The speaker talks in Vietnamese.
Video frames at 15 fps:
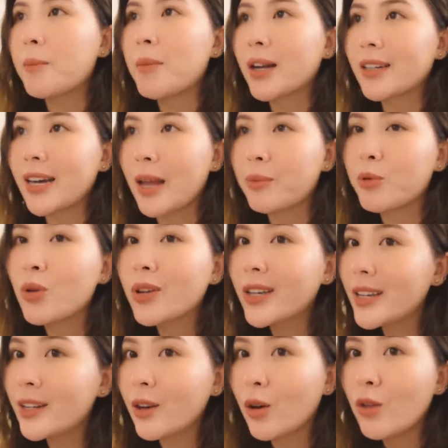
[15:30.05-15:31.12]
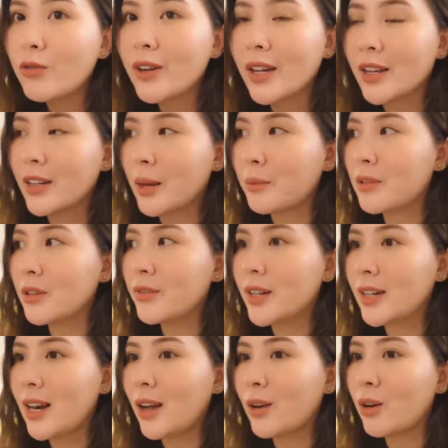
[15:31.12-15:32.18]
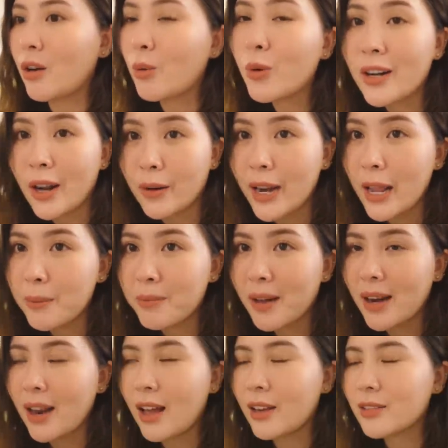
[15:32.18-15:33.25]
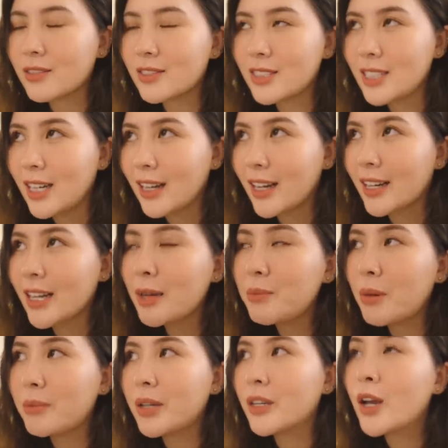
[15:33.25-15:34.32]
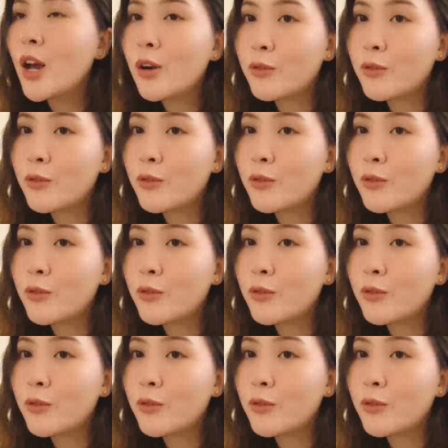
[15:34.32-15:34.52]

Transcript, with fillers: mặc đẹp đôi khi nó không phải là nằm ở việc là có quần áo đẹp mà là chỉ là cái cách mà mình